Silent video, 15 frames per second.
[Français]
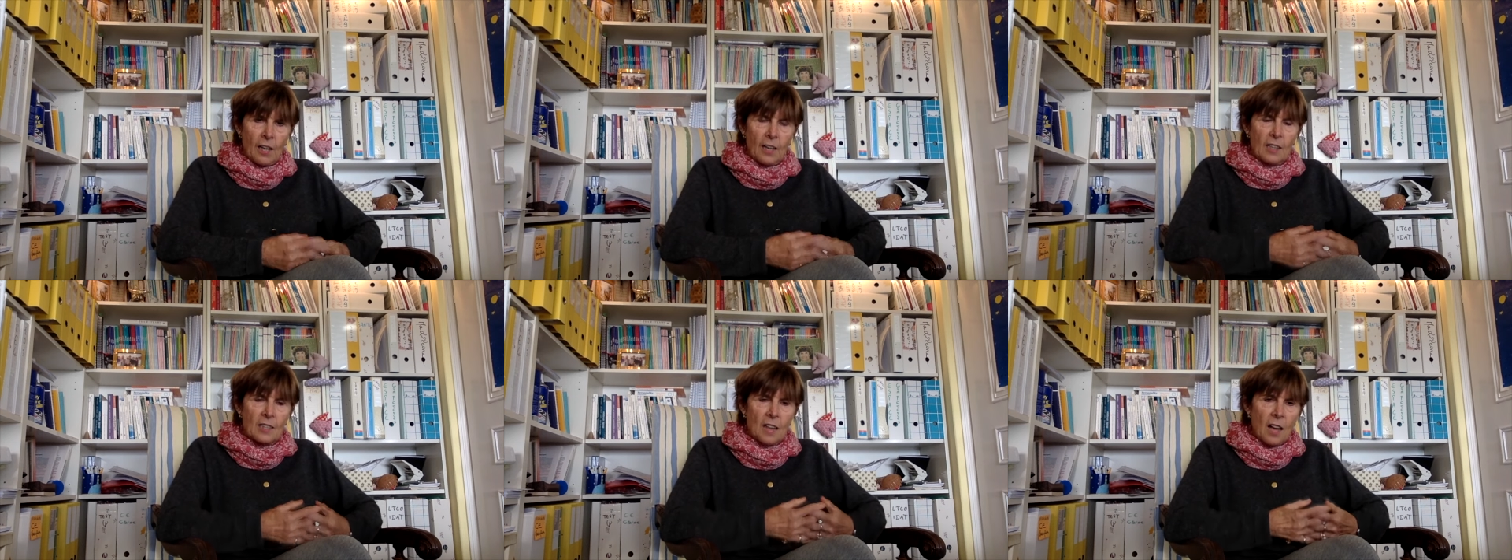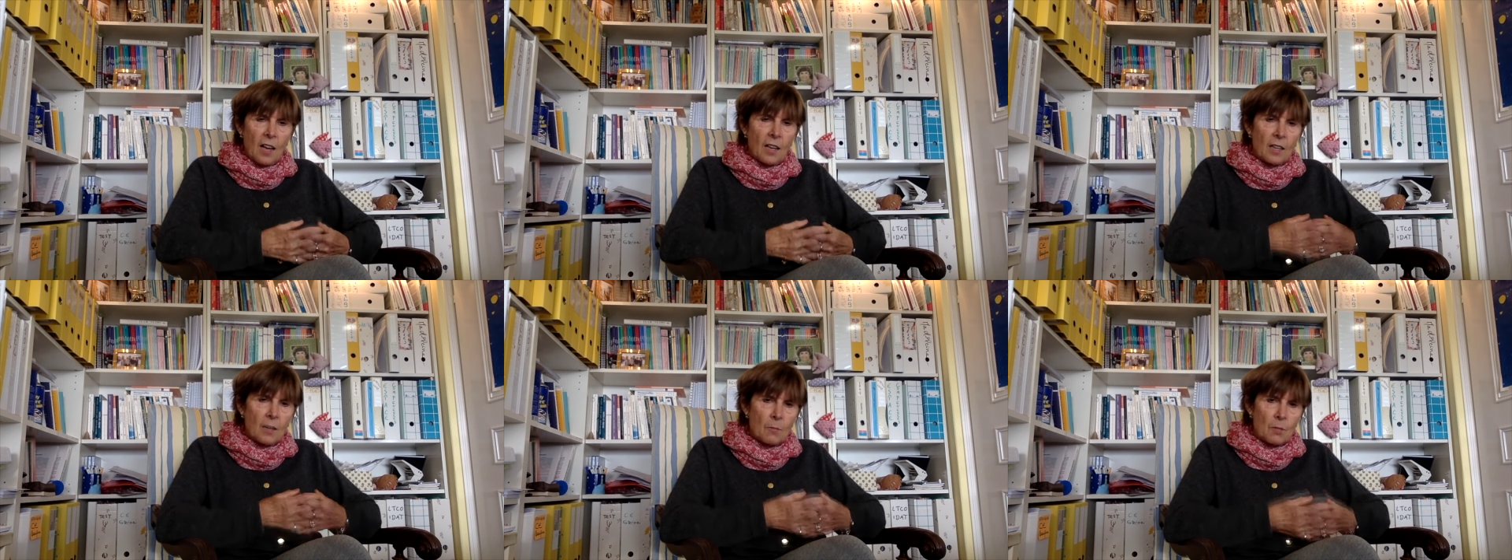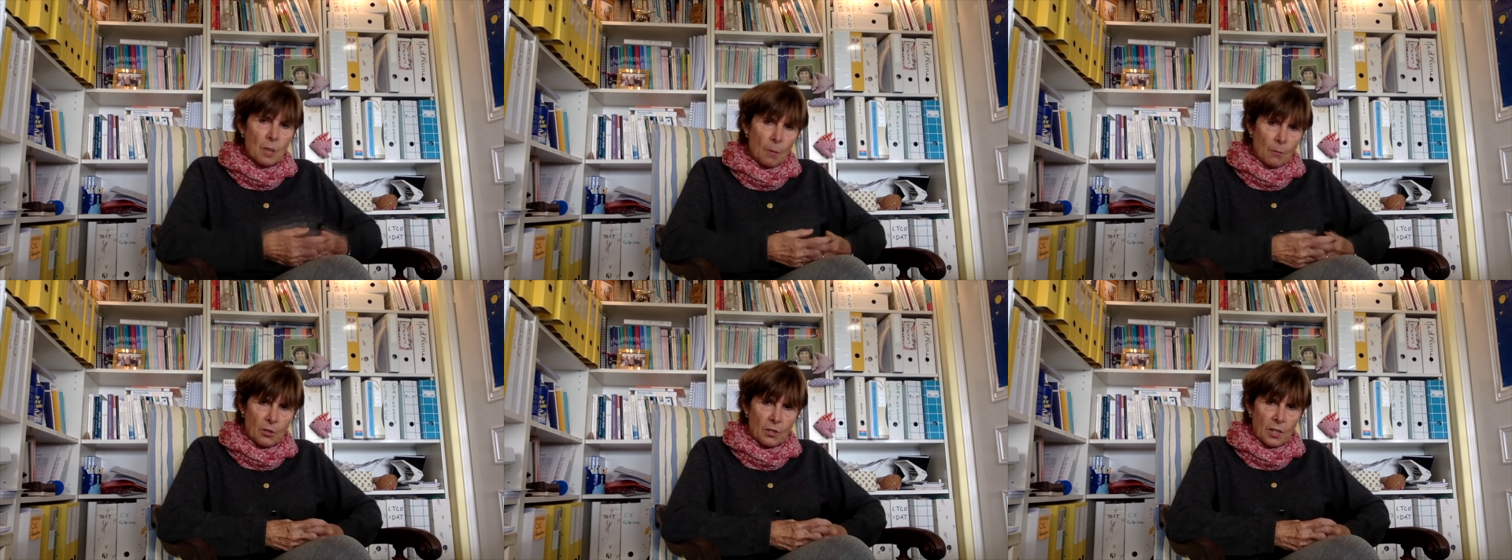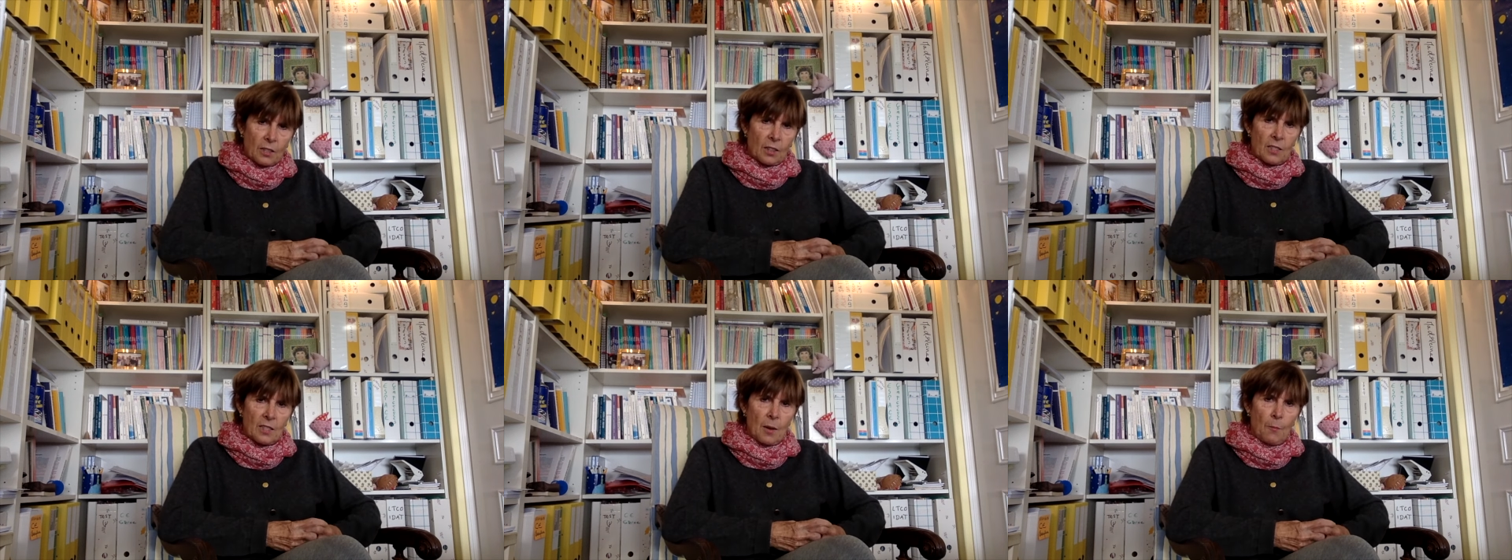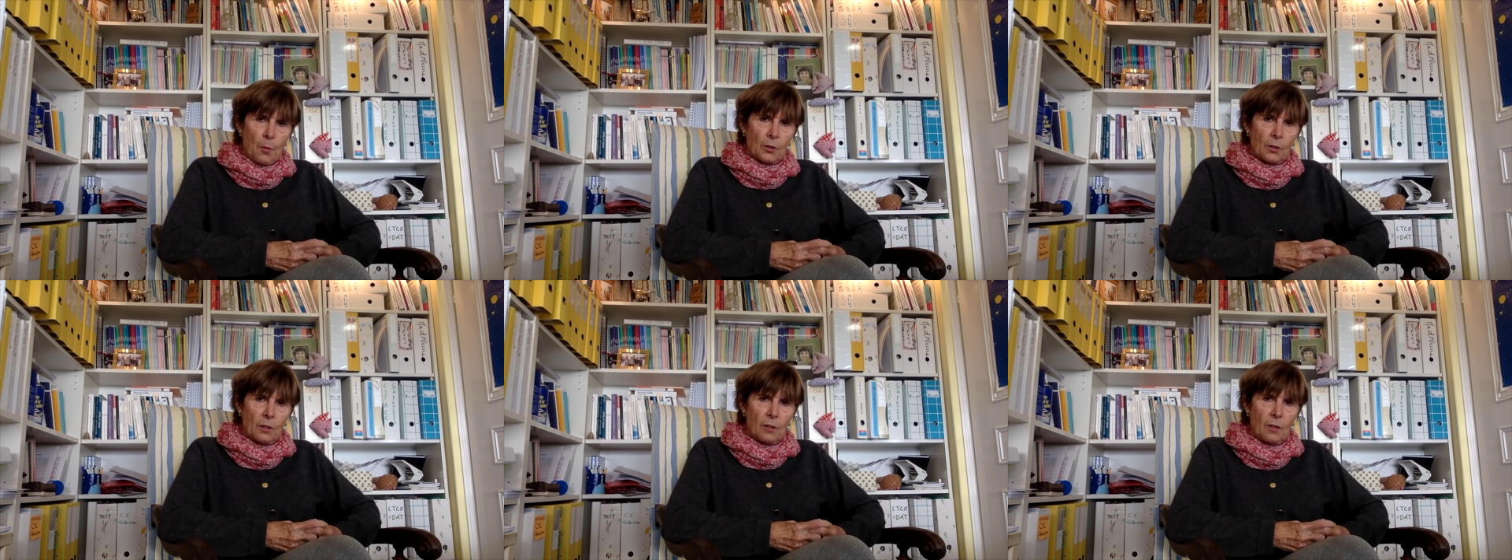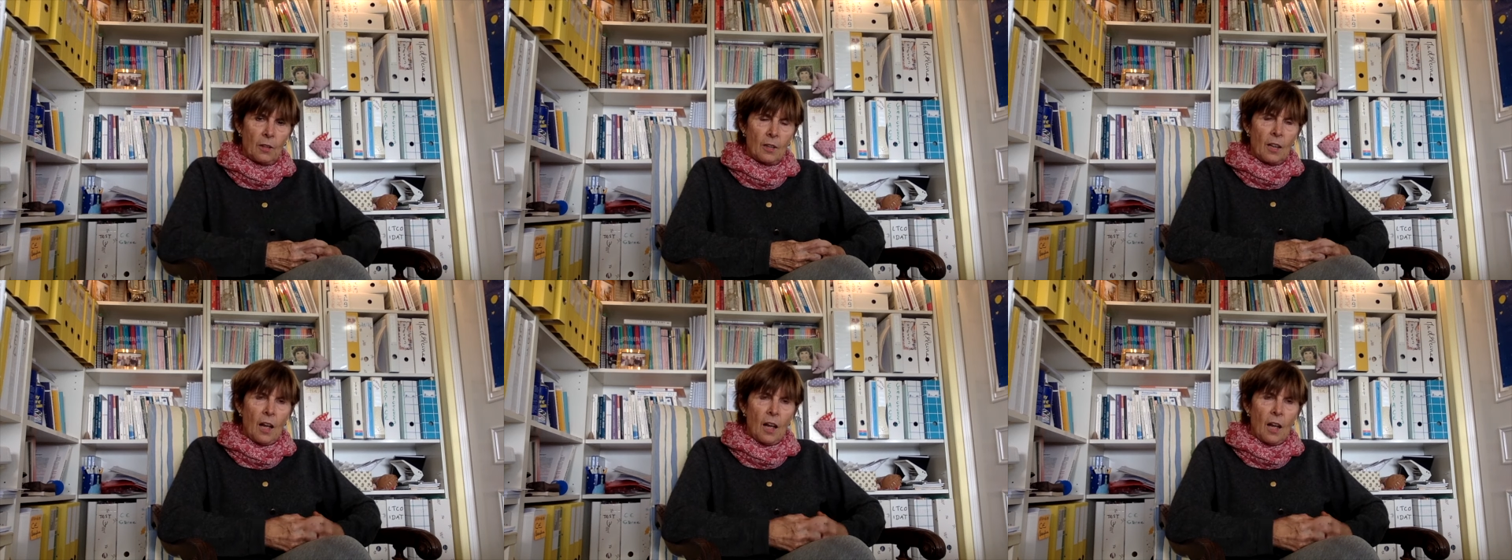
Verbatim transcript: Et ça, il me semble que c'est très important,